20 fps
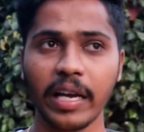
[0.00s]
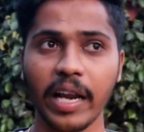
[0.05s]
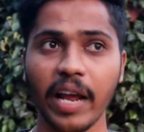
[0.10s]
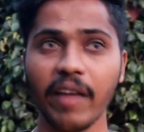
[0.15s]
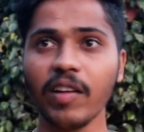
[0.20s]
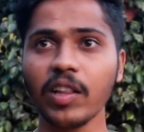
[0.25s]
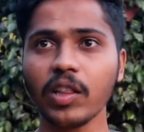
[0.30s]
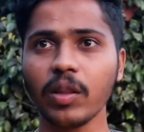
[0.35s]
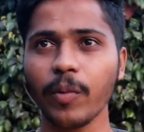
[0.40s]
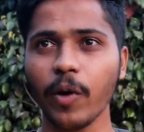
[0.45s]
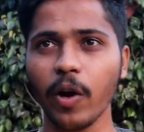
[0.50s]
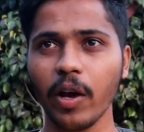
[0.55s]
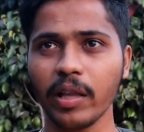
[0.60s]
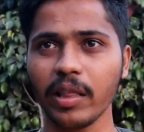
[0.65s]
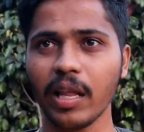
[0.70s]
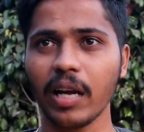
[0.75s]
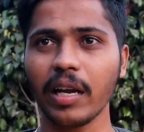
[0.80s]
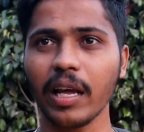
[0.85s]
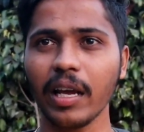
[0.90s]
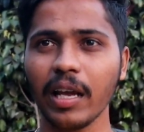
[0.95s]
రేవంత్ బ్రో
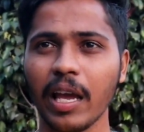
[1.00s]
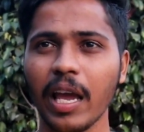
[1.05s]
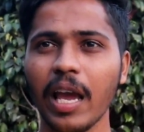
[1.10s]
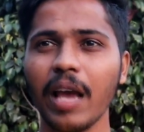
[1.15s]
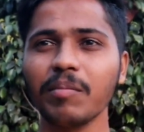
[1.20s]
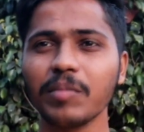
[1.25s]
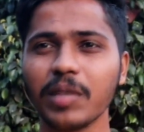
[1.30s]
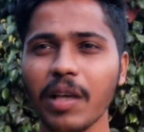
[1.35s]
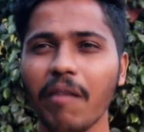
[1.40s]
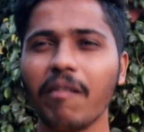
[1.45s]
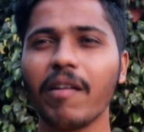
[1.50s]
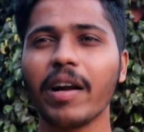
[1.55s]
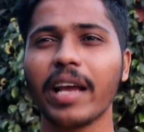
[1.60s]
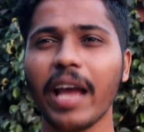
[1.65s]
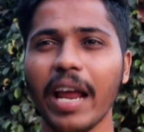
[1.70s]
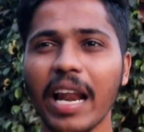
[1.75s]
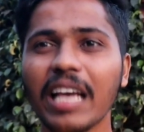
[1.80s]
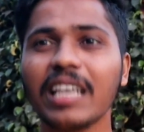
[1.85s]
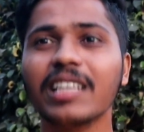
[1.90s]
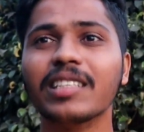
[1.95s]
ఏంటంటే గేమ్స్
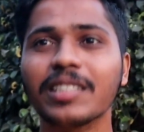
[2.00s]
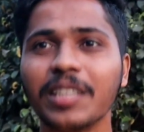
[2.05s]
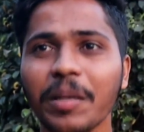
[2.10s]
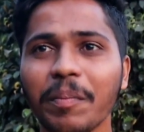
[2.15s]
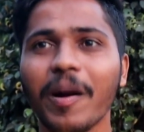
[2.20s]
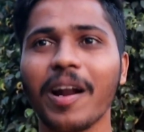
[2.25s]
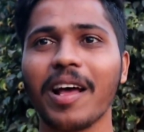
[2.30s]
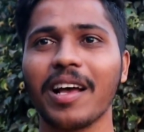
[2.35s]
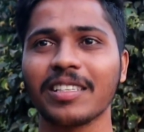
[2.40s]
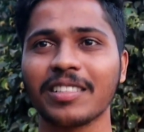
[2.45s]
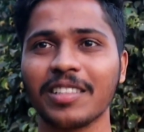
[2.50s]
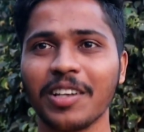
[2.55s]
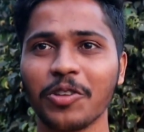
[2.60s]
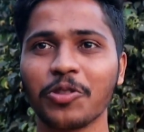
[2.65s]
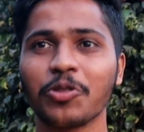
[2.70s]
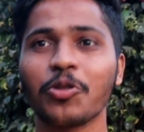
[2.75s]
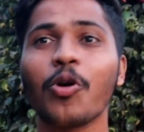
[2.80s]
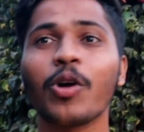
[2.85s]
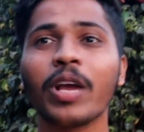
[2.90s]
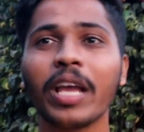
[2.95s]
ఎవరికైనా ఇచ్చి
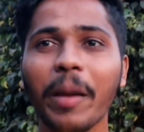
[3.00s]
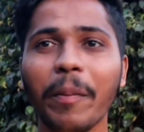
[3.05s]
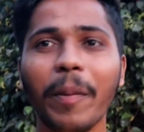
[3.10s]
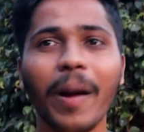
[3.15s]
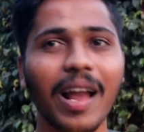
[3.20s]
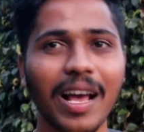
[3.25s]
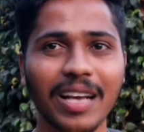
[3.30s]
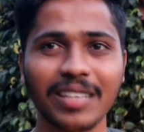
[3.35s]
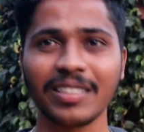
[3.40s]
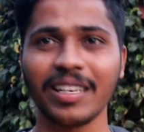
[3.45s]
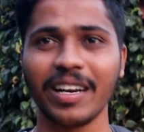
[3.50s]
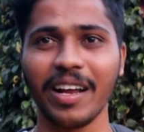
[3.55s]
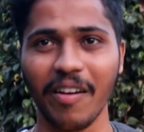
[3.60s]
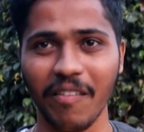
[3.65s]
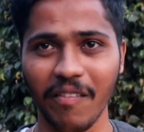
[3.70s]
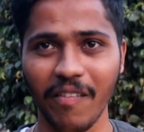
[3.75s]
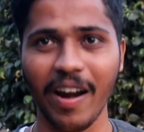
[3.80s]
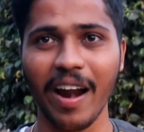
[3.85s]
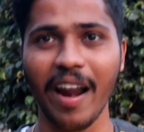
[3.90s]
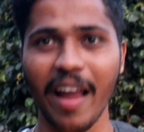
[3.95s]
పడేస్తాడు తొక్కి పడేస్తాడు
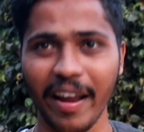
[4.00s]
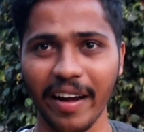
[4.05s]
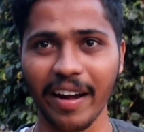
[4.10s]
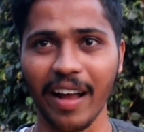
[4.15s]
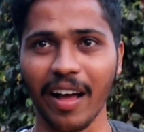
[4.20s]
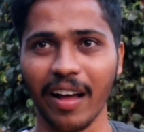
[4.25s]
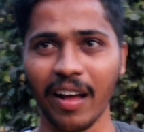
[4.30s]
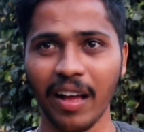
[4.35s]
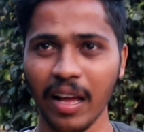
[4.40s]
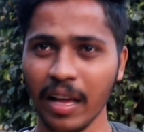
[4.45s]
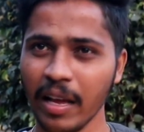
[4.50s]
ఎవరినైనా